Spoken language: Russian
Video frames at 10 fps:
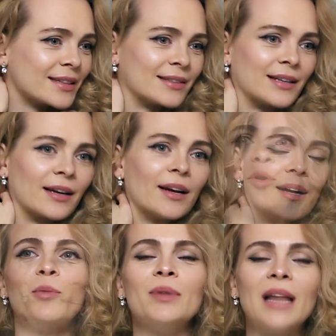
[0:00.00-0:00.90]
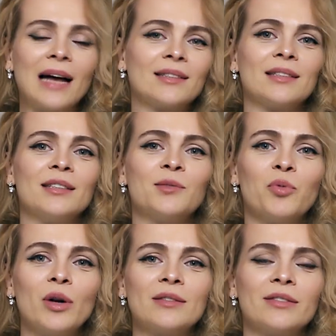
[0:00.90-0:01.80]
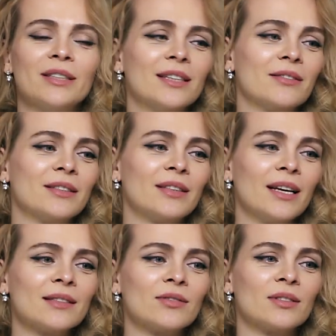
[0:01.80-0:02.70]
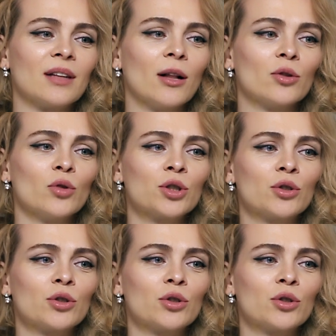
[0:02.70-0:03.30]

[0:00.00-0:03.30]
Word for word: Цезарь. Кульминацией использования этого средства стало то,